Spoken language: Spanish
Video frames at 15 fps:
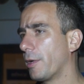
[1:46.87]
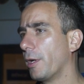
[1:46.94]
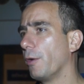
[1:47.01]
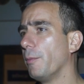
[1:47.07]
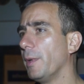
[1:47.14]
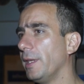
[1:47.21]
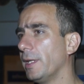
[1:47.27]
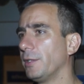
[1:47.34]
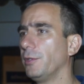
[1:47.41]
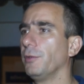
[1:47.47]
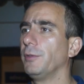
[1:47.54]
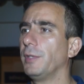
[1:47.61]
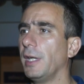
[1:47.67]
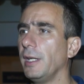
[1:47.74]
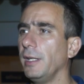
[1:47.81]

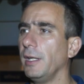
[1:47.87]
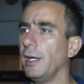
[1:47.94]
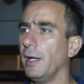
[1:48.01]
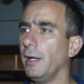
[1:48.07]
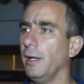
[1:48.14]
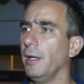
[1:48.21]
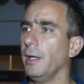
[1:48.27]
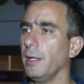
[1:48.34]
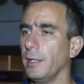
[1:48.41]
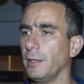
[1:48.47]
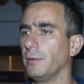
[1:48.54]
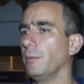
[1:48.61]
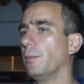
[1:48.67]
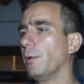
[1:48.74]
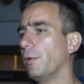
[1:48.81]
recomendación técnica,
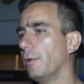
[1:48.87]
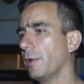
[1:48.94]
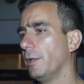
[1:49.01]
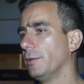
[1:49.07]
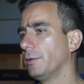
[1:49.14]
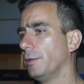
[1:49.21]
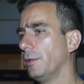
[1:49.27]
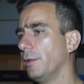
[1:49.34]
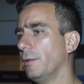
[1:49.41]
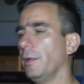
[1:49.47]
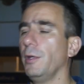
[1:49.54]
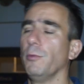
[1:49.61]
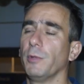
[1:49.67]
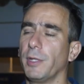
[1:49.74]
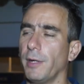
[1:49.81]
que es un poco lo que
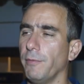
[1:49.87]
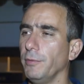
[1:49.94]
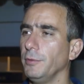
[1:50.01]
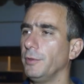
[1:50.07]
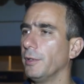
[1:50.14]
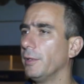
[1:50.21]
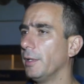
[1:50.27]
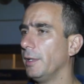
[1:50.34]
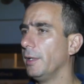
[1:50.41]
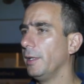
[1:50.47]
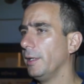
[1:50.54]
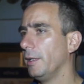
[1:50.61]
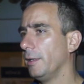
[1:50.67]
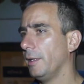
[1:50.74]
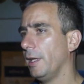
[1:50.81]
nosotros es nuestra función
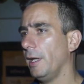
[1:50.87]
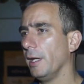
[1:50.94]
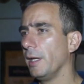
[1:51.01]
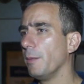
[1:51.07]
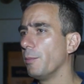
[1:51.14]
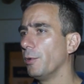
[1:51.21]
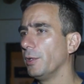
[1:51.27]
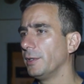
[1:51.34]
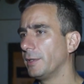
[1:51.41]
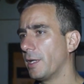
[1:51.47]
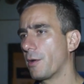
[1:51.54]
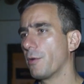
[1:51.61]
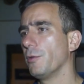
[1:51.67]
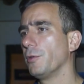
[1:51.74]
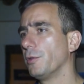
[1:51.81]
desde, el equipo de
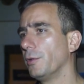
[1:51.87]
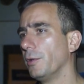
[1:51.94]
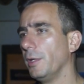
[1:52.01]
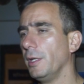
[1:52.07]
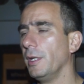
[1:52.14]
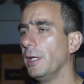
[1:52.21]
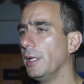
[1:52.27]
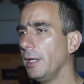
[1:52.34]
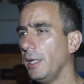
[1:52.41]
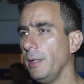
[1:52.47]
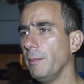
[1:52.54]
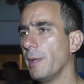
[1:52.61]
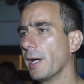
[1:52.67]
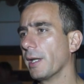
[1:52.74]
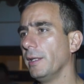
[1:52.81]
desarrollo y
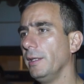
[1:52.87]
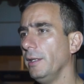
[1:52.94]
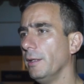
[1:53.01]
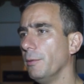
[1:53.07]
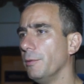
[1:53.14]
marketing de